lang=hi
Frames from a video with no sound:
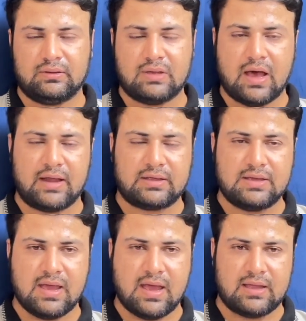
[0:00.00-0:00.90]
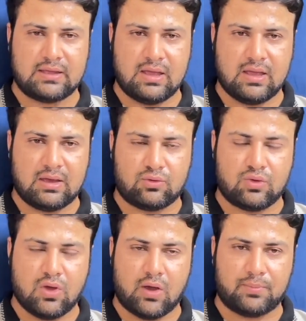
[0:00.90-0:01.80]
इजहार किया है कि अगर
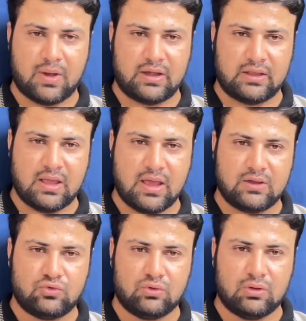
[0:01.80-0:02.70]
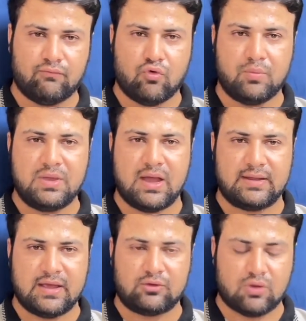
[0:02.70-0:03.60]
कोई और पार्टी है वो भी आ
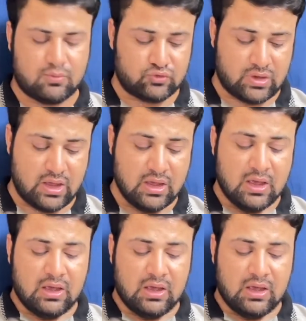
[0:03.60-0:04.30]
जाए तो हम उसे